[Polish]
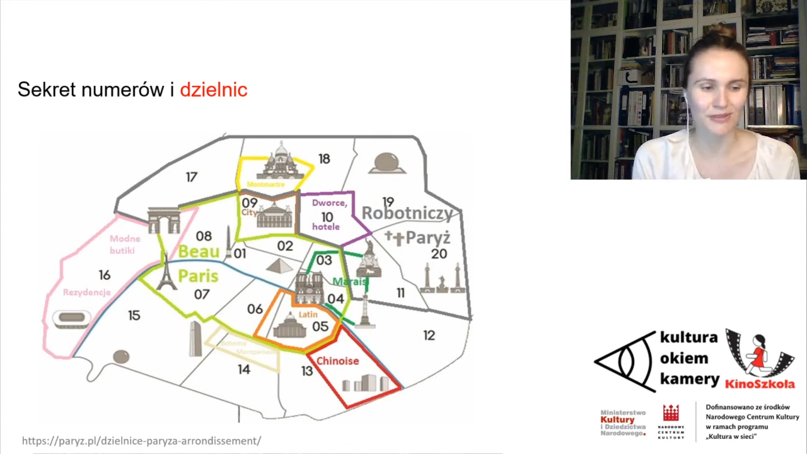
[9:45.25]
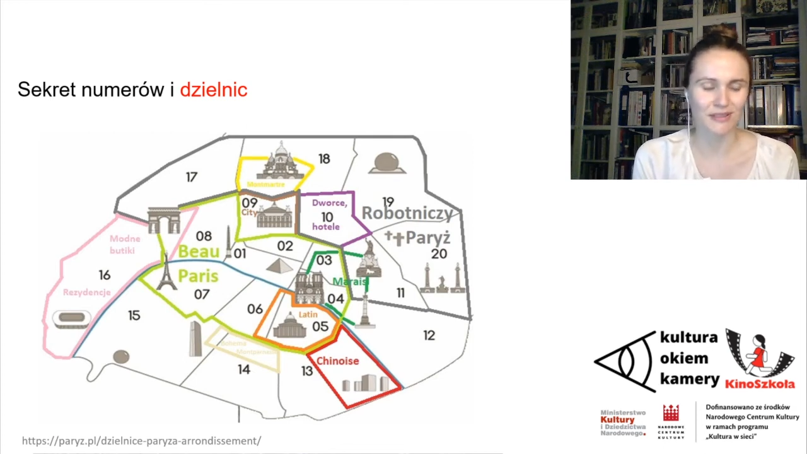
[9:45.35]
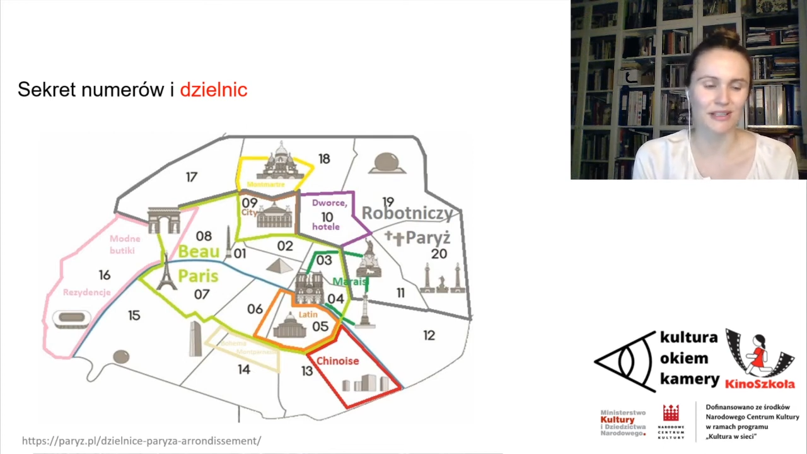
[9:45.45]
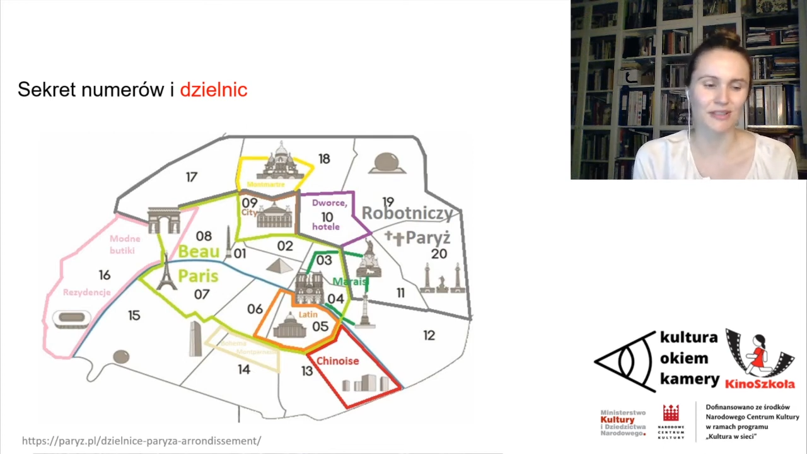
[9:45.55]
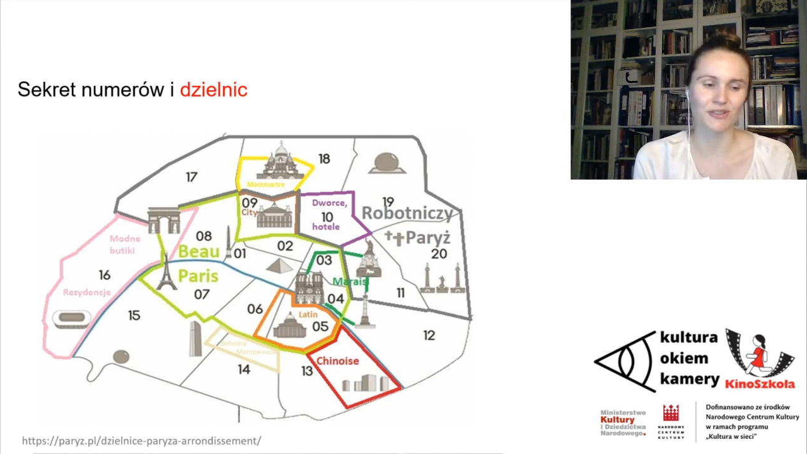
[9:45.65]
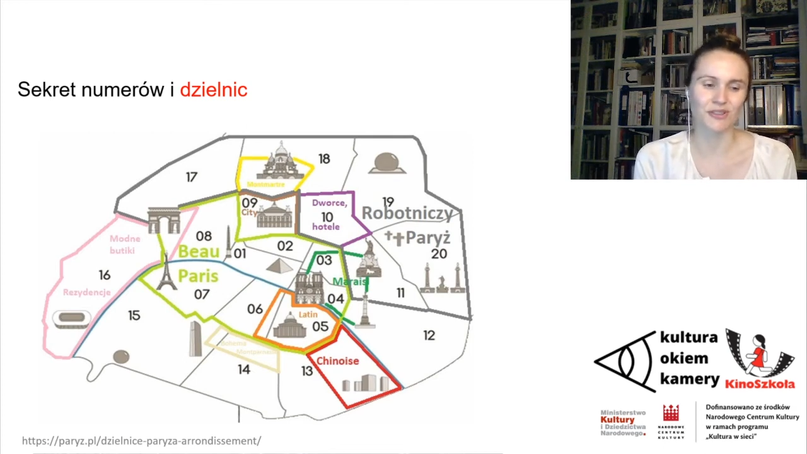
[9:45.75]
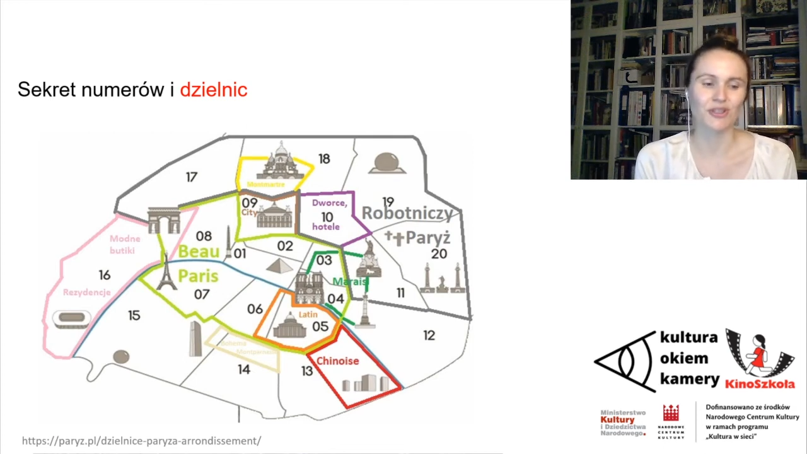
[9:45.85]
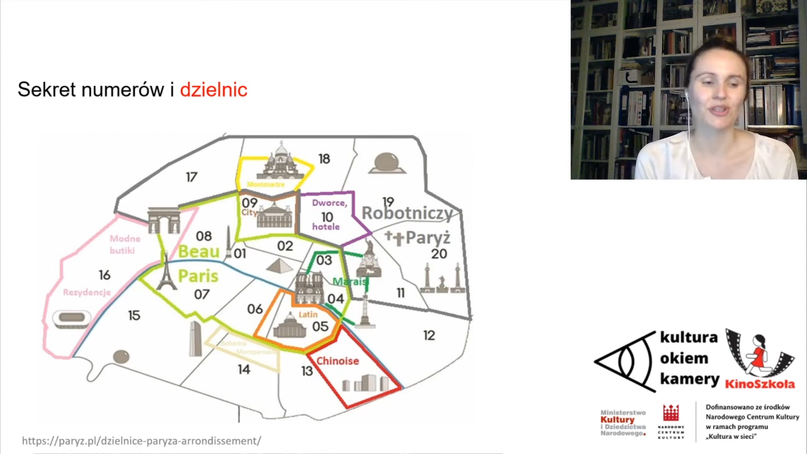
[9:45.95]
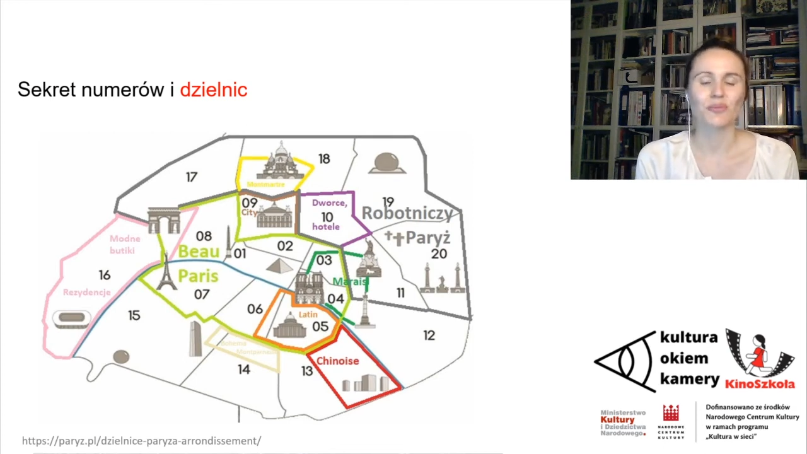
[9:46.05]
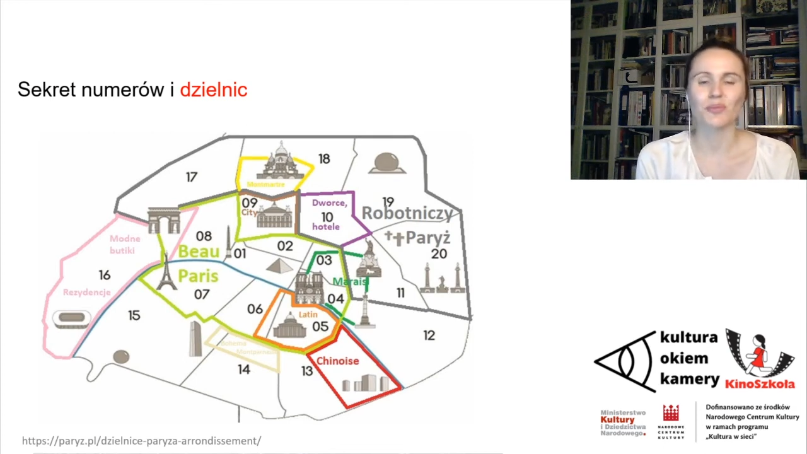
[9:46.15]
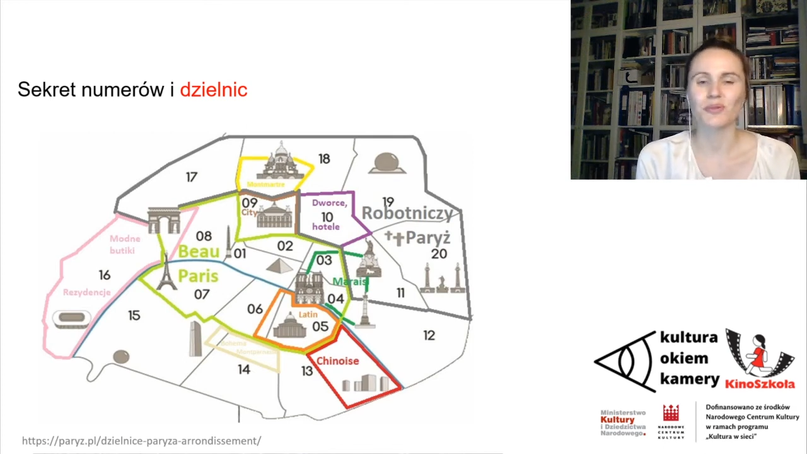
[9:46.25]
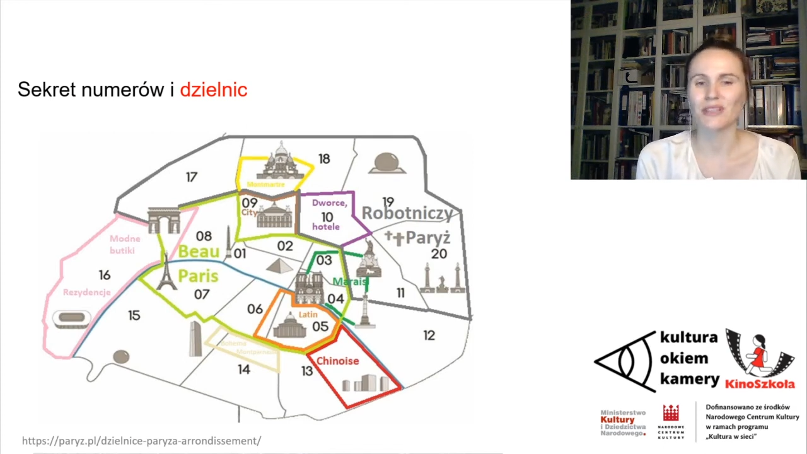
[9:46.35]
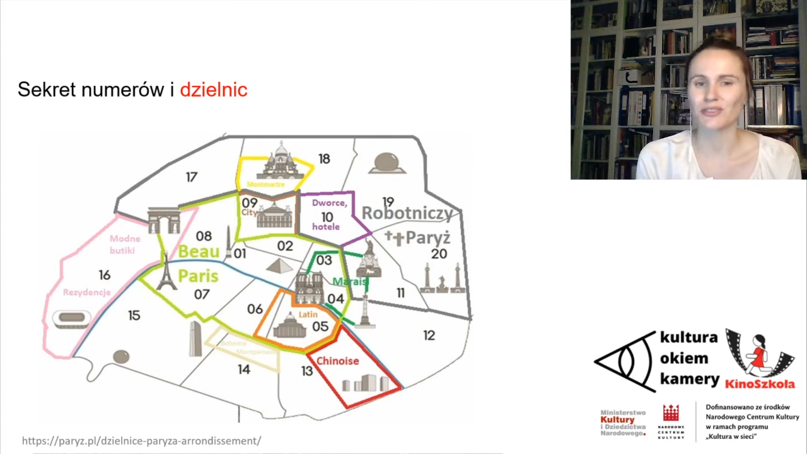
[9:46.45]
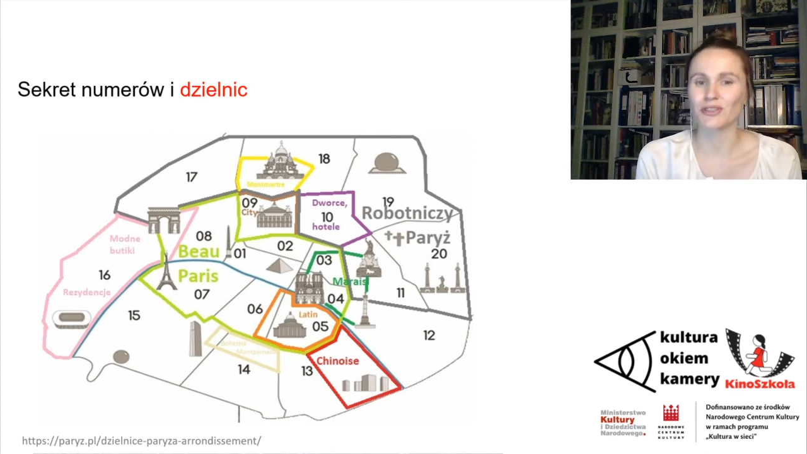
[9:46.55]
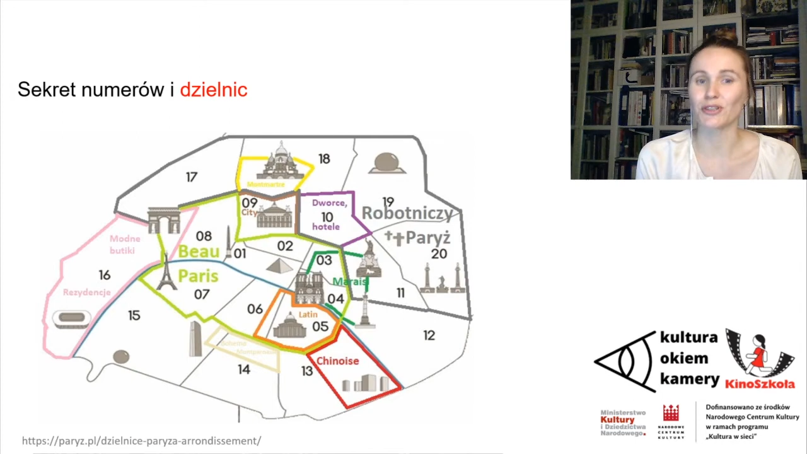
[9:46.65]
Wystarczy
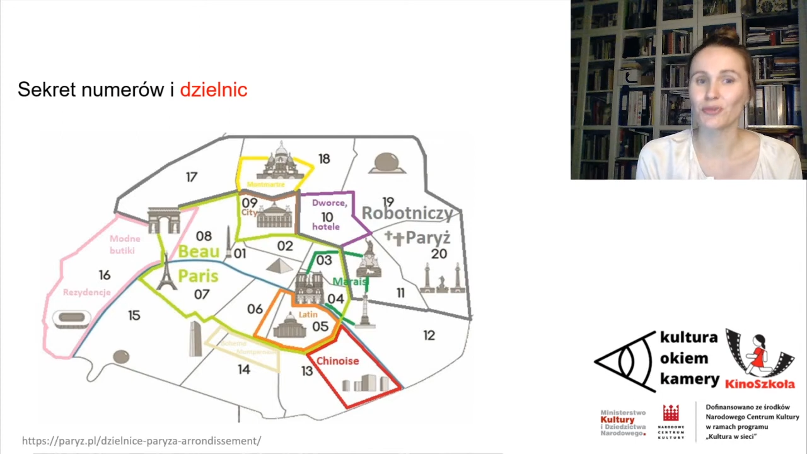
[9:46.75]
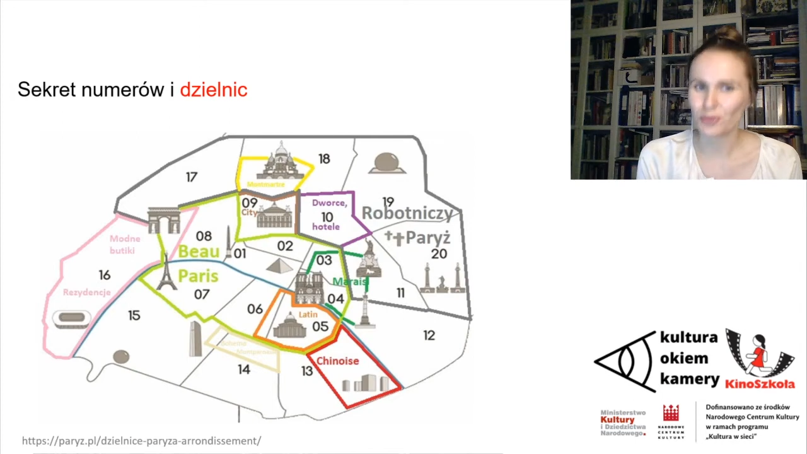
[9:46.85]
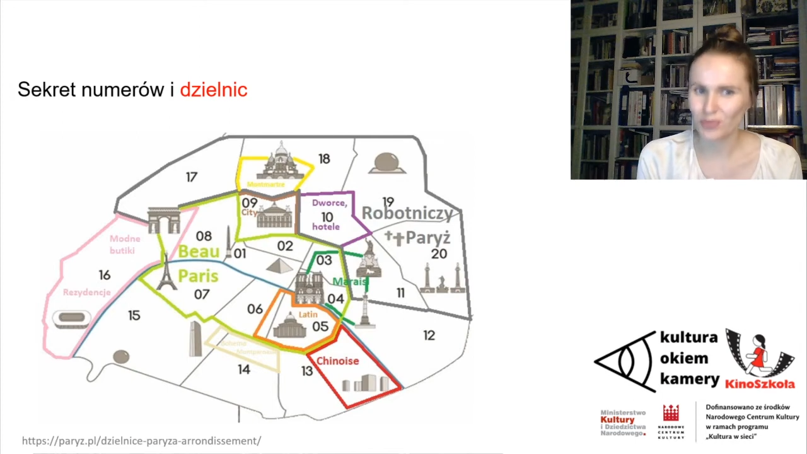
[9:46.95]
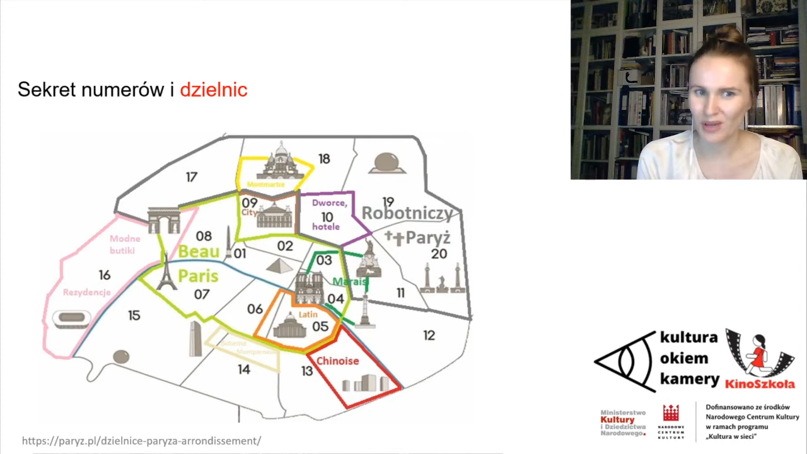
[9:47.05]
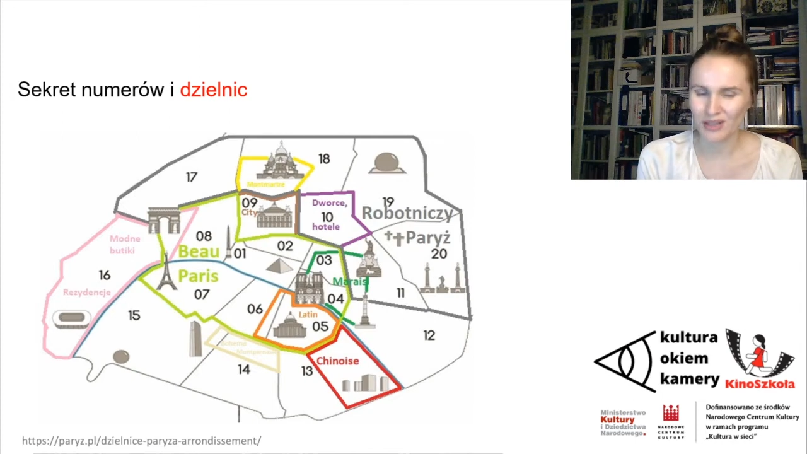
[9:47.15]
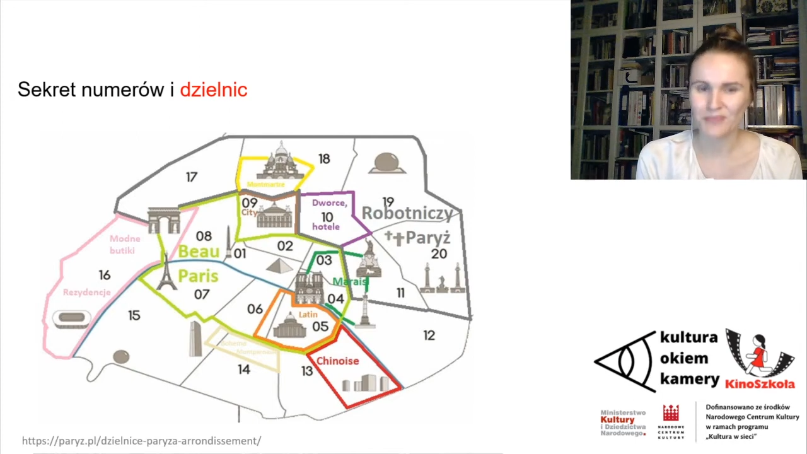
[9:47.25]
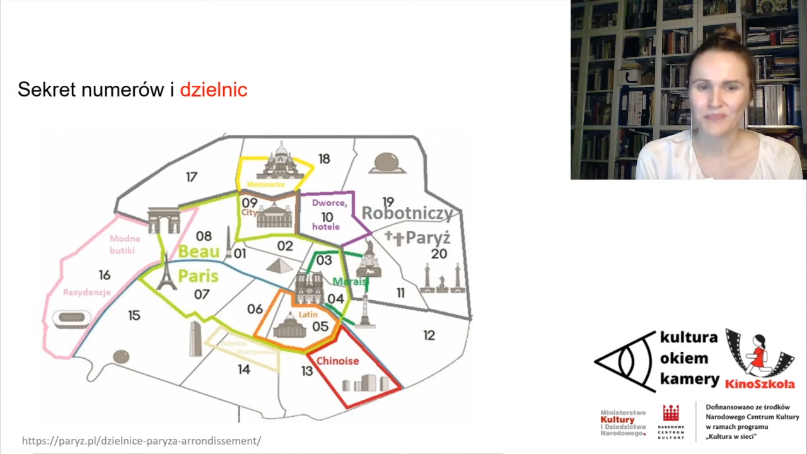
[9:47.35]
podać jej numer,